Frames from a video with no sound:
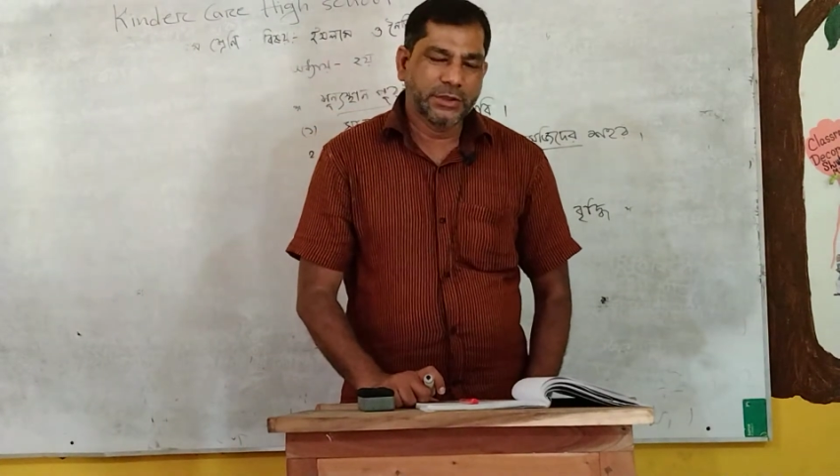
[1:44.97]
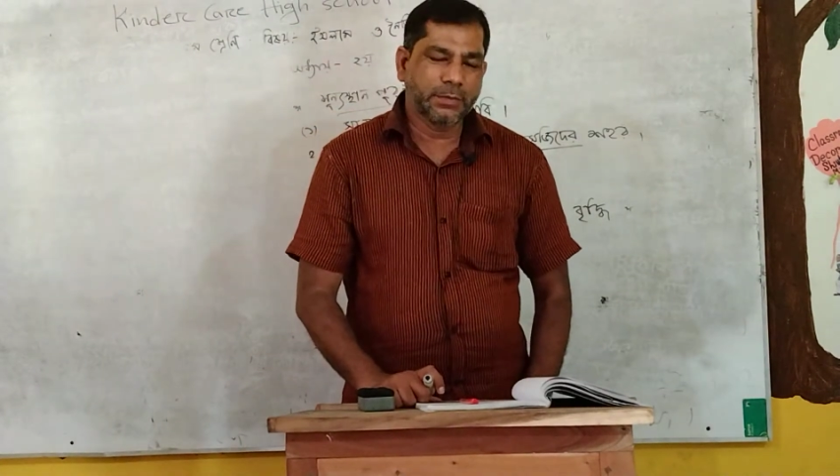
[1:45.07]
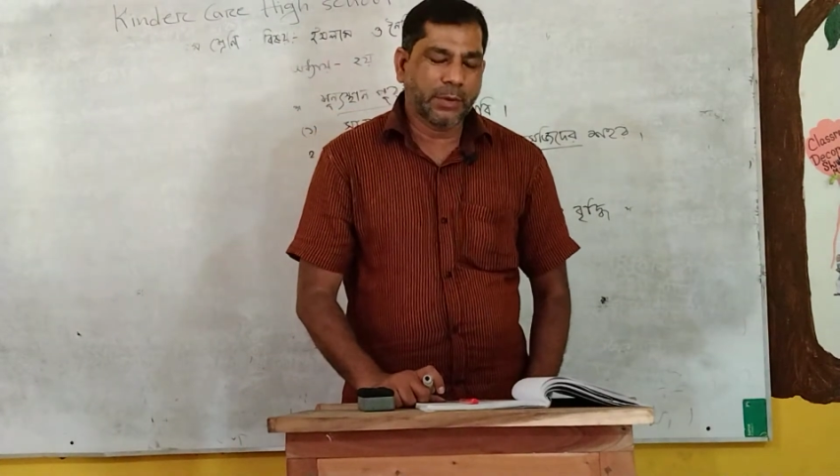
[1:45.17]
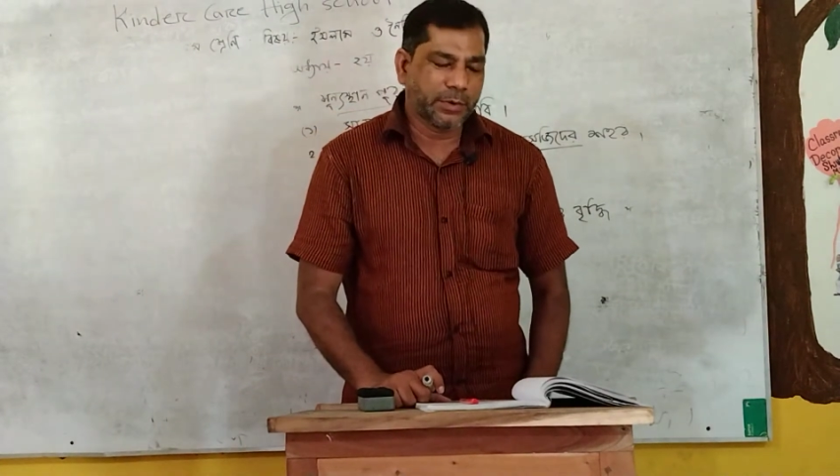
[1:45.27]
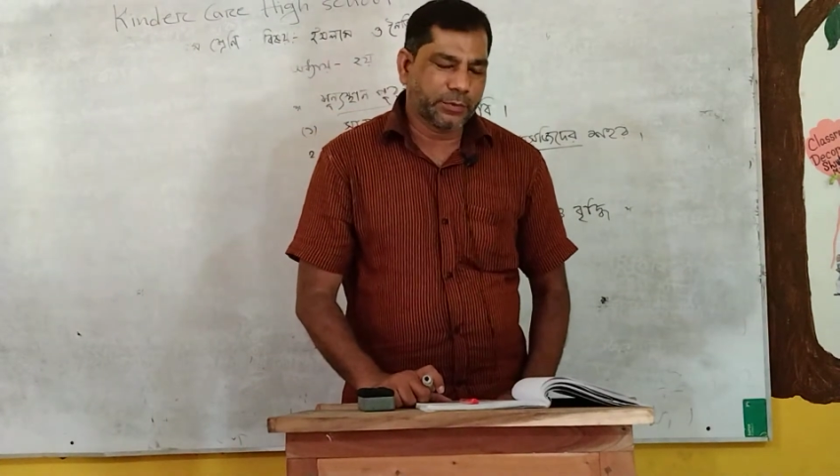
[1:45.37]

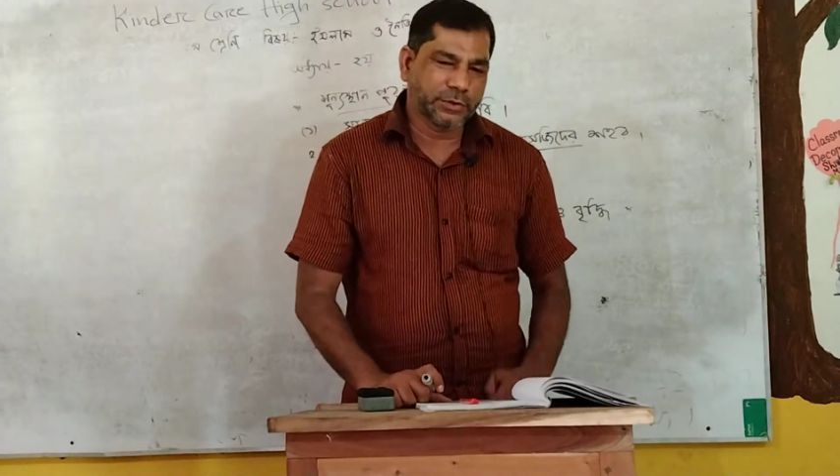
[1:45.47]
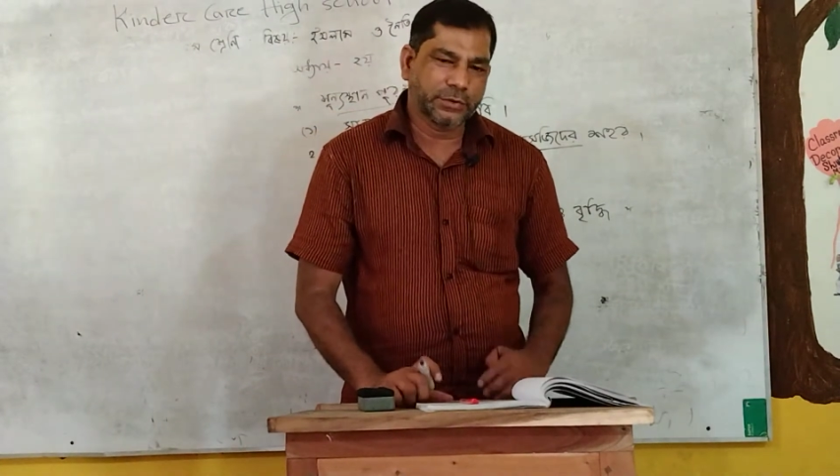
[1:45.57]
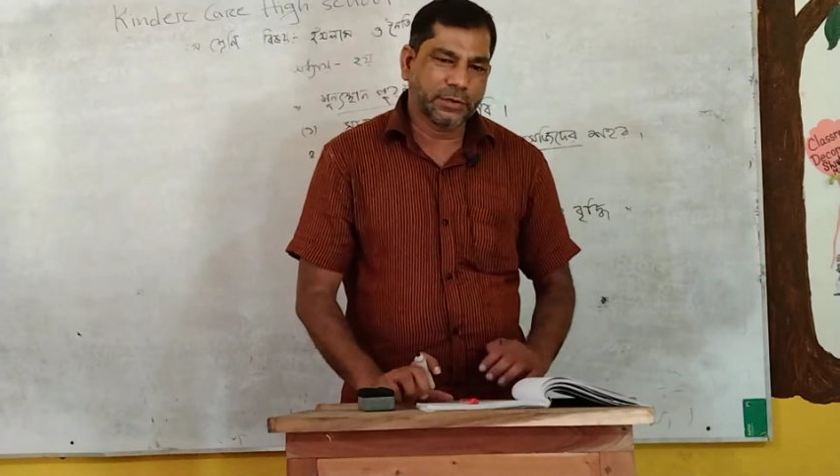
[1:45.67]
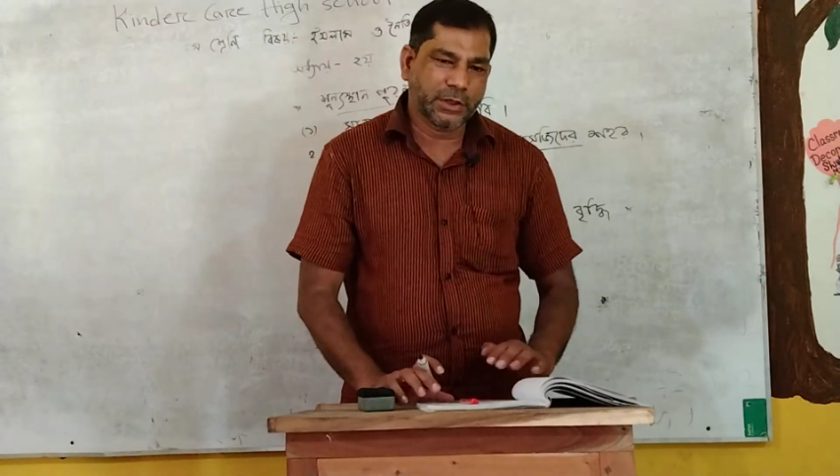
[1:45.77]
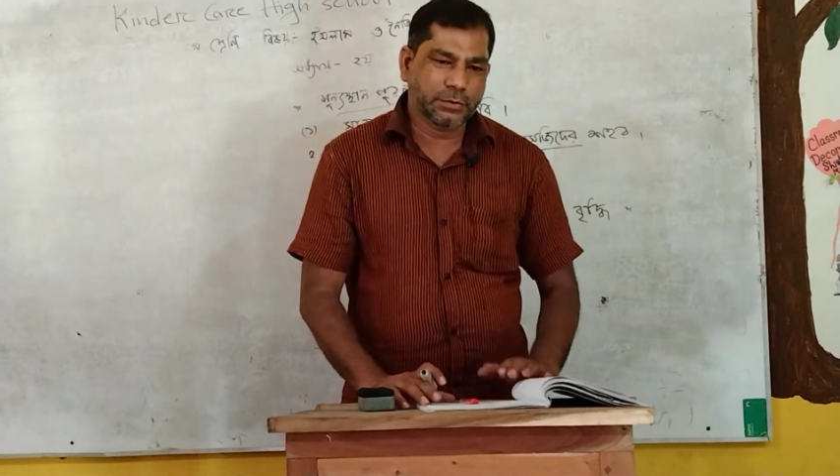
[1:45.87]
যেভাবে
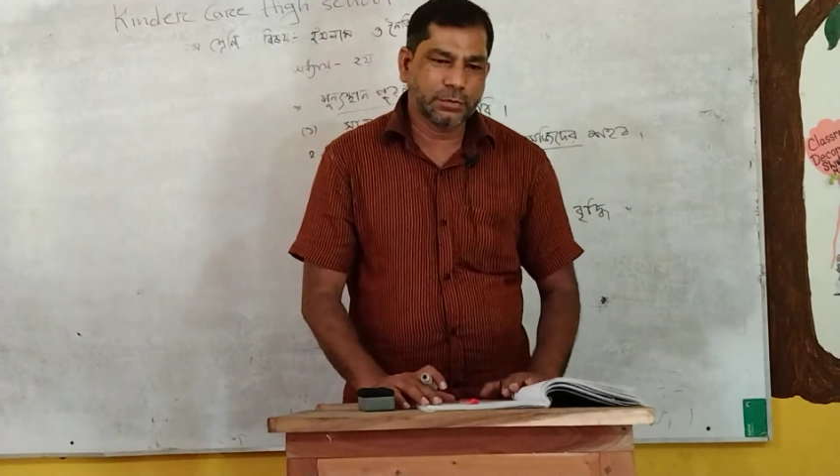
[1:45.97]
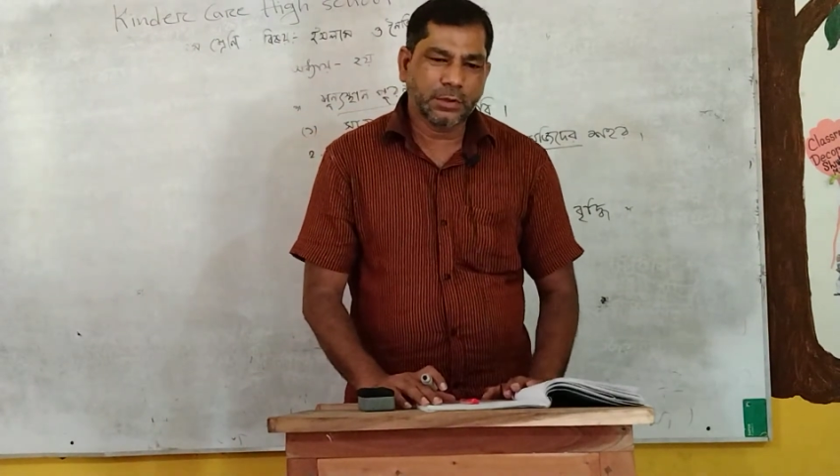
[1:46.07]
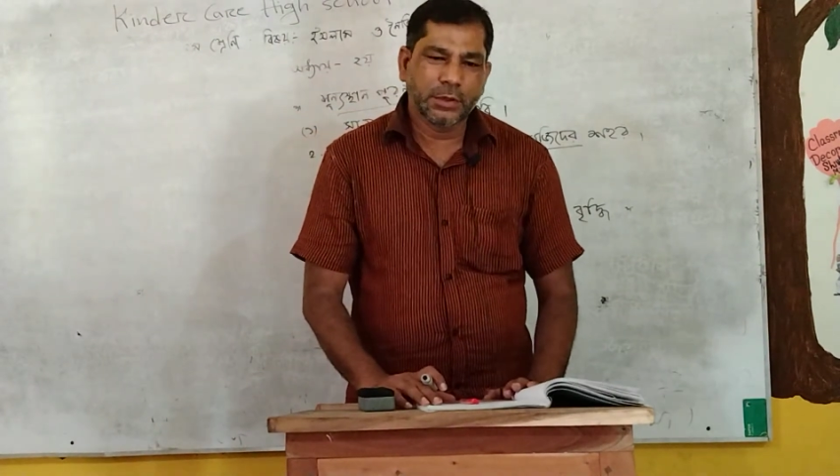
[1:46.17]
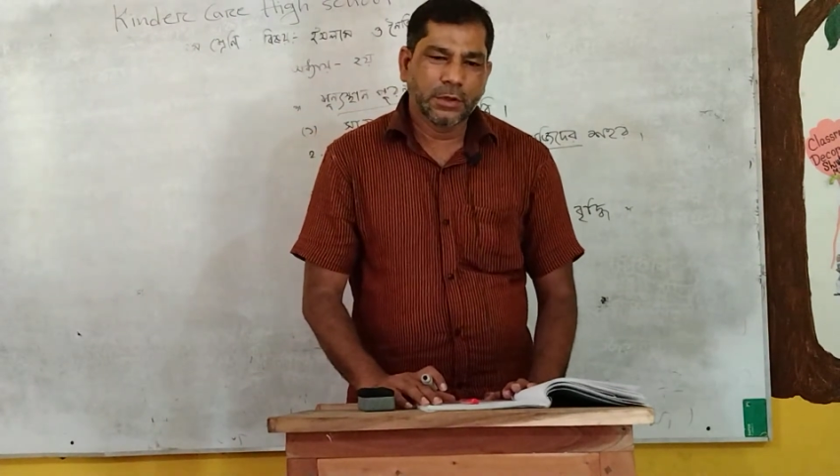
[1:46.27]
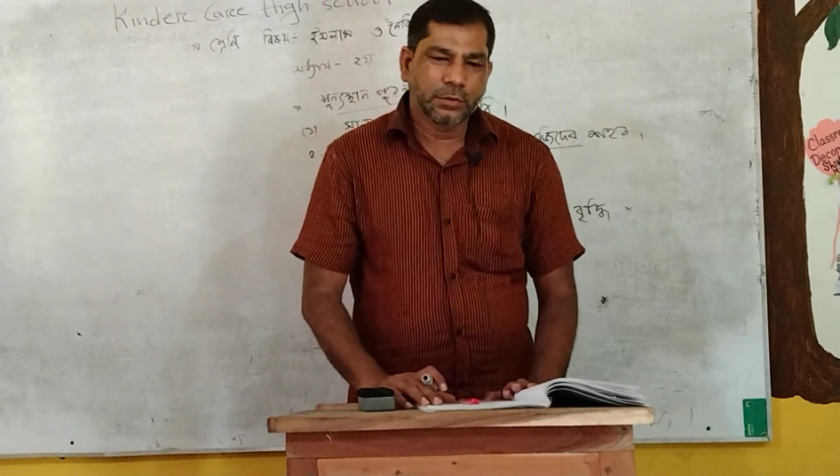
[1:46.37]
প্রশ্নে আসুক
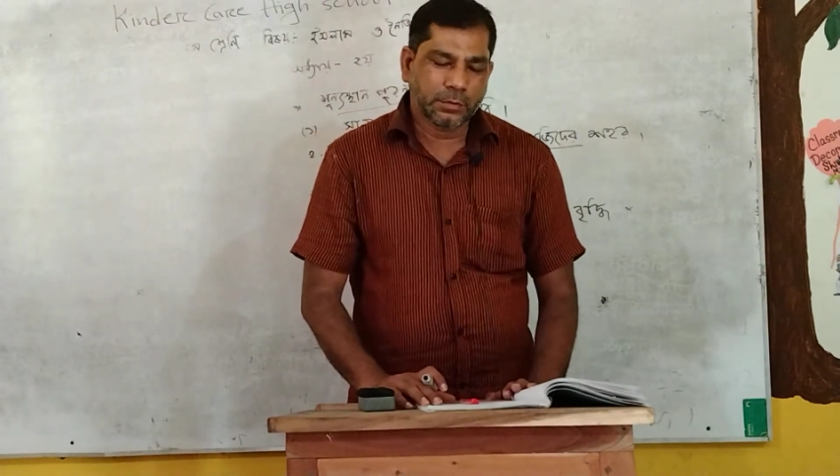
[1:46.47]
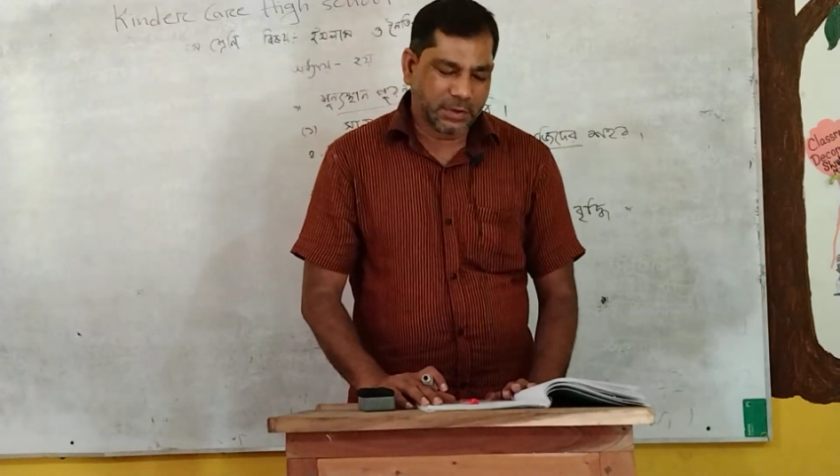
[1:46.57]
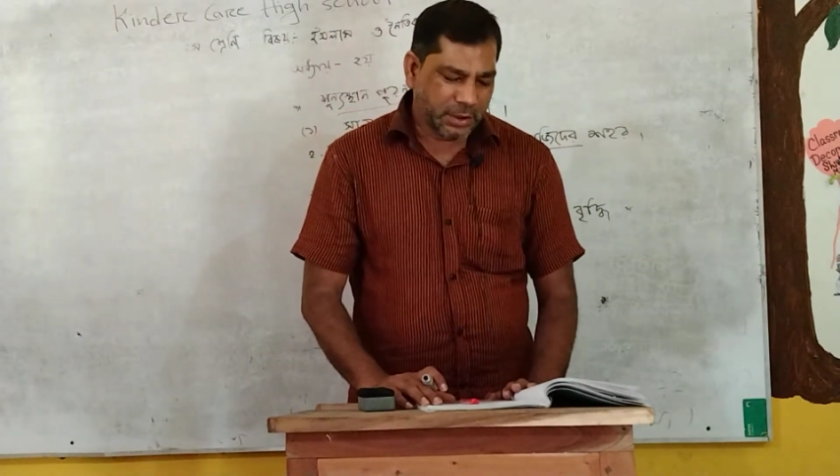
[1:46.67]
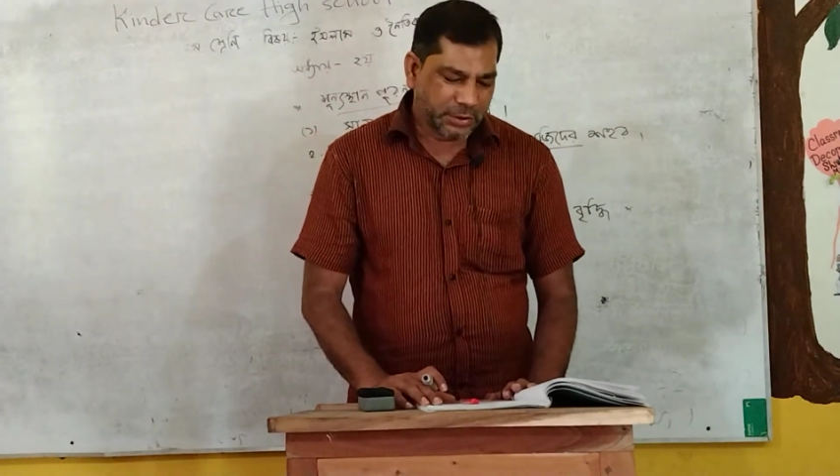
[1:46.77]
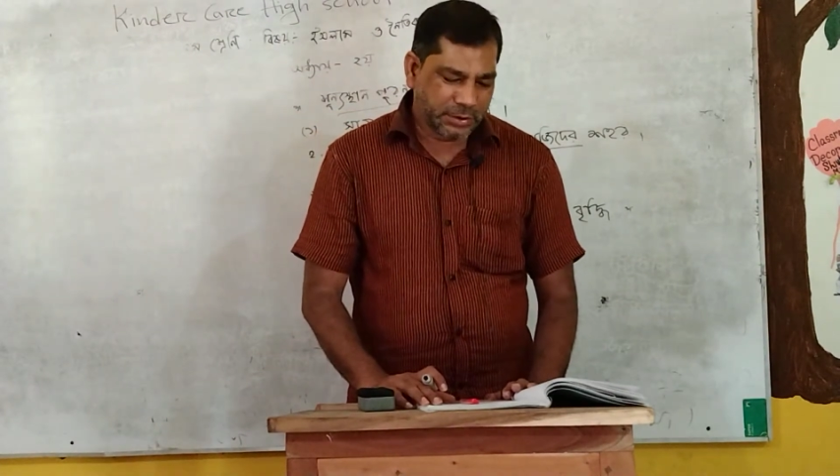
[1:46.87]

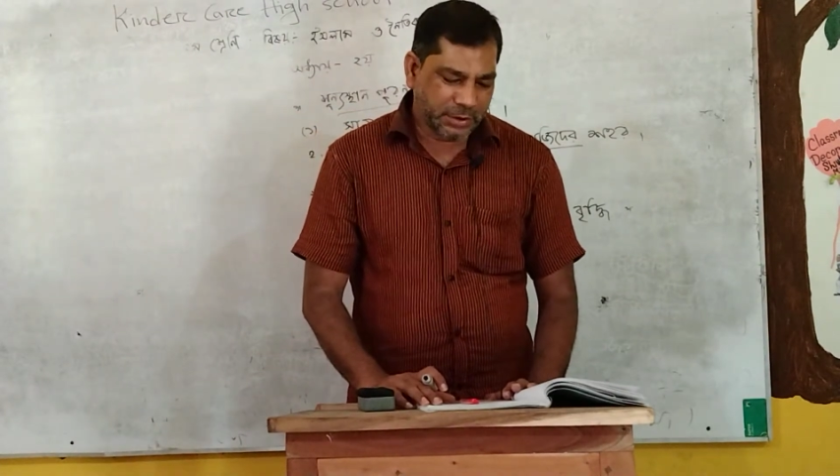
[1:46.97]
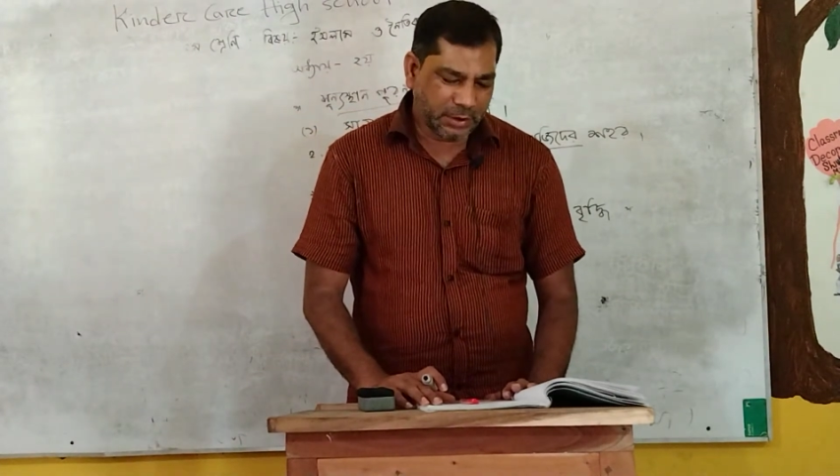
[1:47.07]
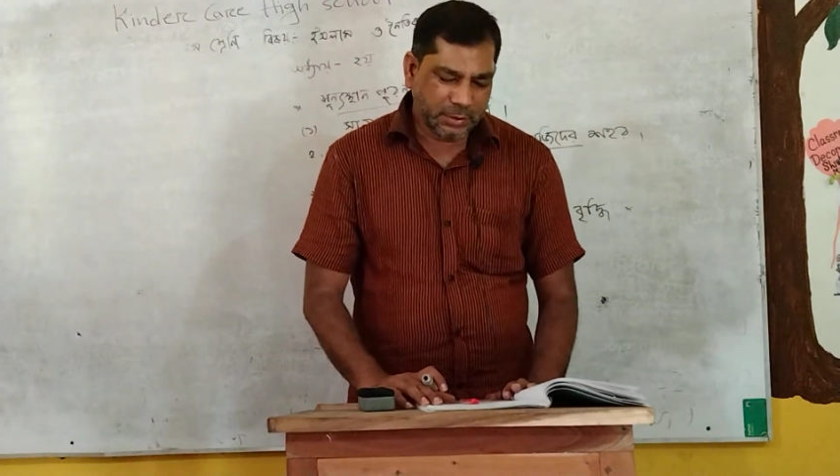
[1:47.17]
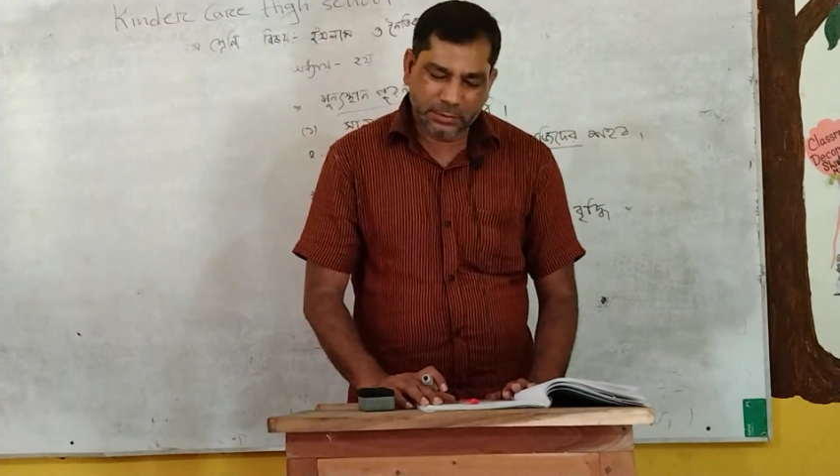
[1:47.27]
তোমরা সেটা